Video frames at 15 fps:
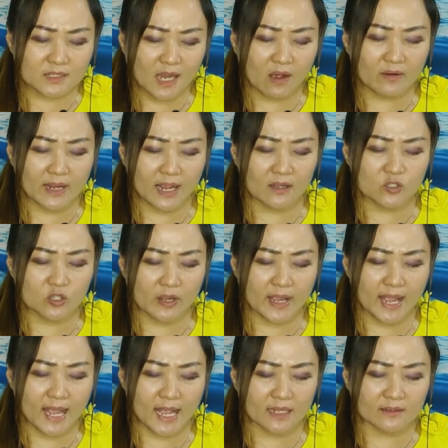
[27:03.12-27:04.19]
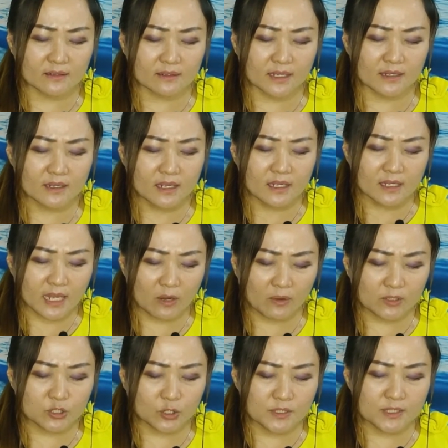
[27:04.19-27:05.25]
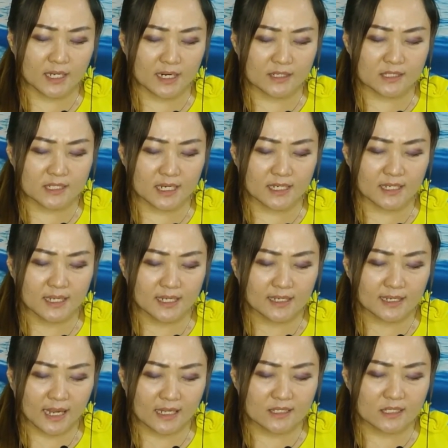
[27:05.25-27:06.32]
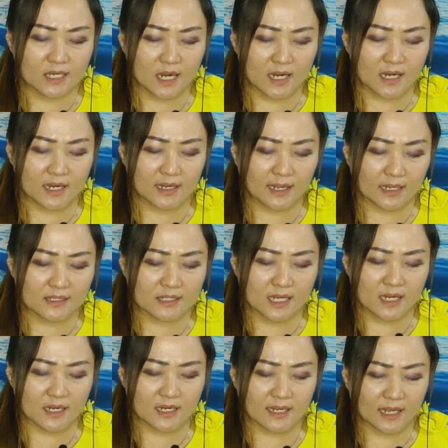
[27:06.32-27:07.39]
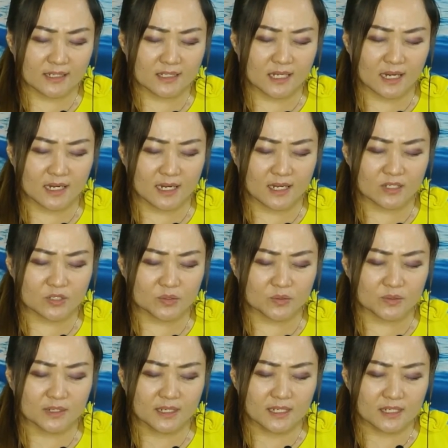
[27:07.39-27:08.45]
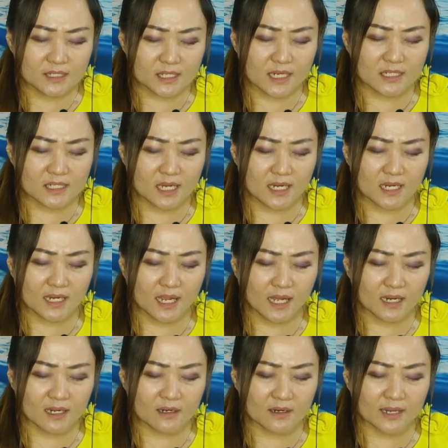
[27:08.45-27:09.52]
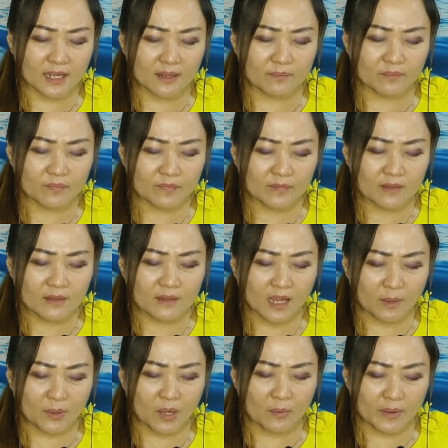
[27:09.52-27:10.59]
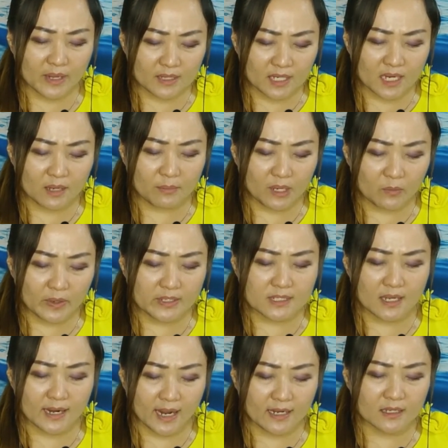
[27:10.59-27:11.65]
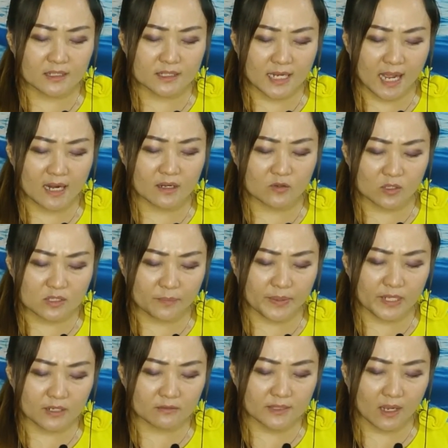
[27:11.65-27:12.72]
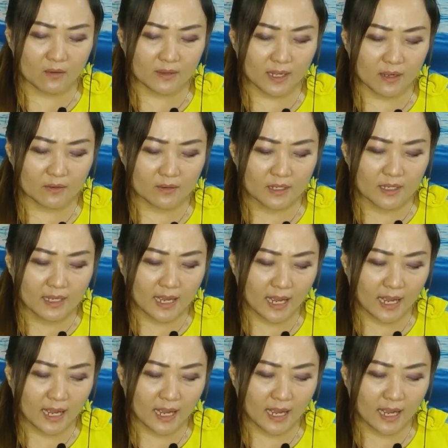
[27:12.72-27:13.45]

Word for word: 去照亮所有黑暗的人，给我纯洁的心。感谢你，感谢你，感谢你，耶稣，谢谢你，哈利利亚，好吧，我们也提名为这两个家人或者朋友祷告，